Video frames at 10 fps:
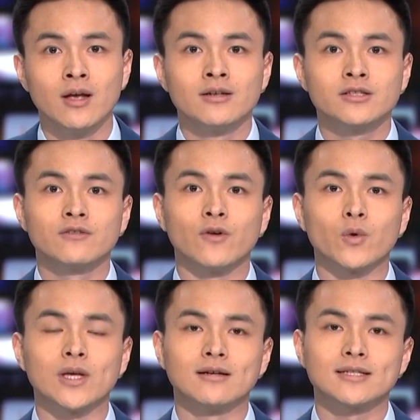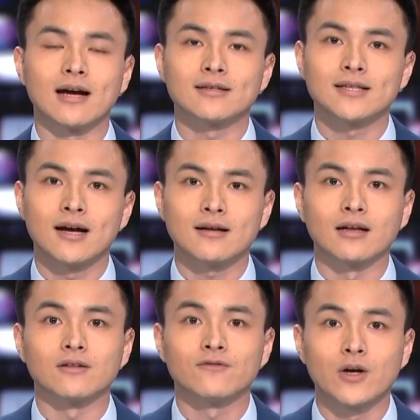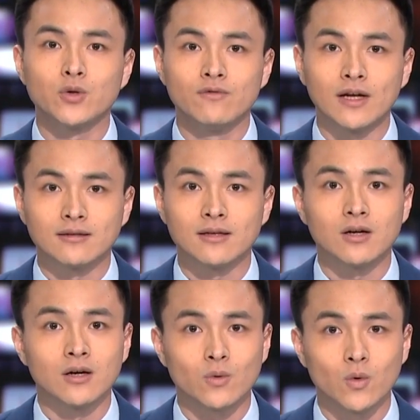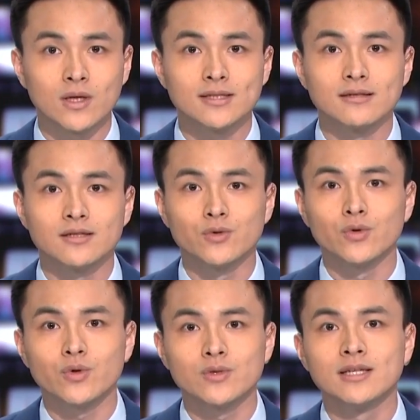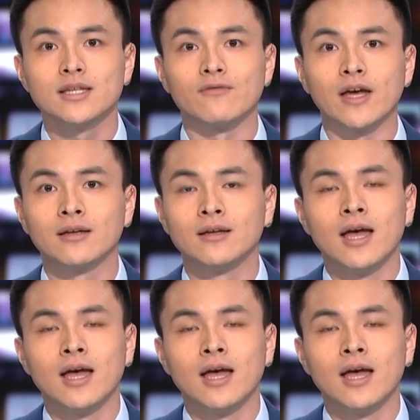是否会影响香港的繁荣稳定和国际金融中心地位？